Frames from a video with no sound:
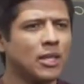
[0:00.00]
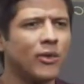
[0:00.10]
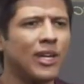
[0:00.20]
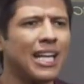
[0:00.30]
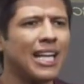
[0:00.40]

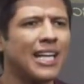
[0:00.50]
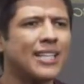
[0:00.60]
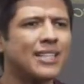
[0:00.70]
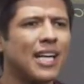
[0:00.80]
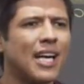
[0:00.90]
Então, a galera aí
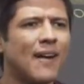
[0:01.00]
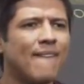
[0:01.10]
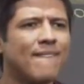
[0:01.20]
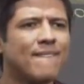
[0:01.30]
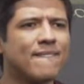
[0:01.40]
que tá
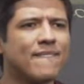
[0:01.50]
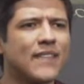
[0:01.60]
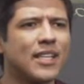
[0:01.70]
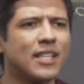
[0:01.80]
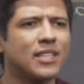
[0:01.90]

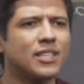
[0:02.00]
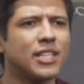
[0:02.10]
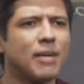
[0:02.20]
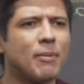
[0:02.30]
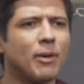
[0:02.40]

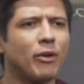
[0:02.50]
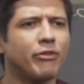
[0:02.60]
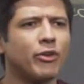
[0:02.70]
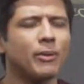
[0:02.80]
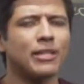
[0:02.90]
Esquema é a melhor
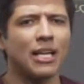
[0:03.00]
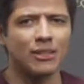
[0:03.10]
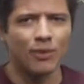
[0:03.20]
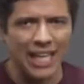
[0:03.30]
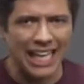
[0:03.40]
forma, tá?
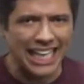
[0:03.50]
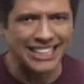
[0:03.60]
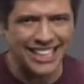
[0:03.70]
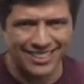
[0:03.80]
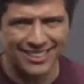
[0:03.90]
Então a
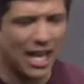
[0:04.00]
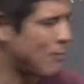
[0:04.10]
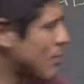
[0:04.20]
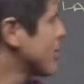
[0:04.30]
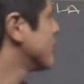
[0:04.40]
galera já sabe,